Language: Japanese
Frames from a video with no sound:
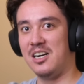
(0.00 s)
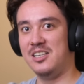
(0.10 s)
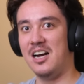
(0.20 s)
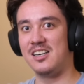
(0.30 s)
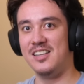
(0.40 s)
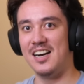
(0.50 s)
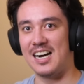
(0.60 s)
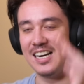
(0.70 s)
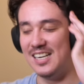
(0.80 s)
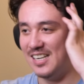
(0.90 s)
ななんかなん
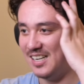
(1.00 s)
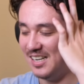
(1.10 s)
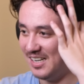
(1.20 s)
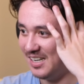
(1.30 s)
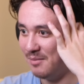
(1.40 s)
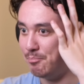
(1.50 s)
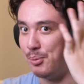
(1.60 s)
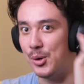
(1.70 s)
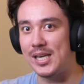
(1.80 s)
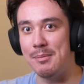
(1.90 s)
か
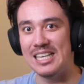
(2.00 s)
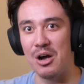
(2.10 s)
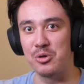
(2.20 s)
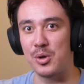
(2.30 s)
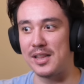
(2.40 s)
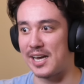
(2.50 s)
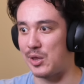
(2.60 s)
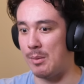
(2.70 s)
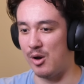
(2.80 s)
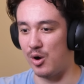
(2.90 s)
不気味な音なんだけど今